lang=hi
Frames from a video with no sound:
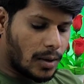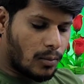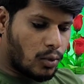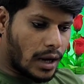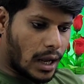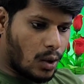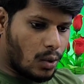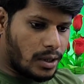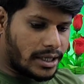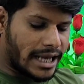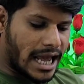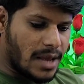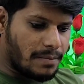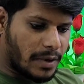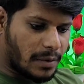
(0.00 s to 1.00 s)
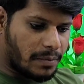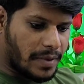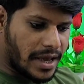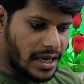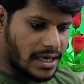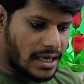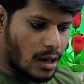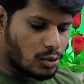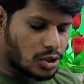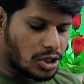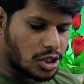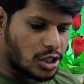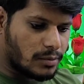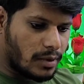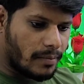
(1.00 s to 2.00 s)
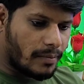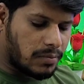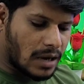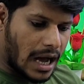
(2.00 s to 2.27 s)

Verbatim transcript: पूरा लोन टाइम पर पे किया उसकी सिविल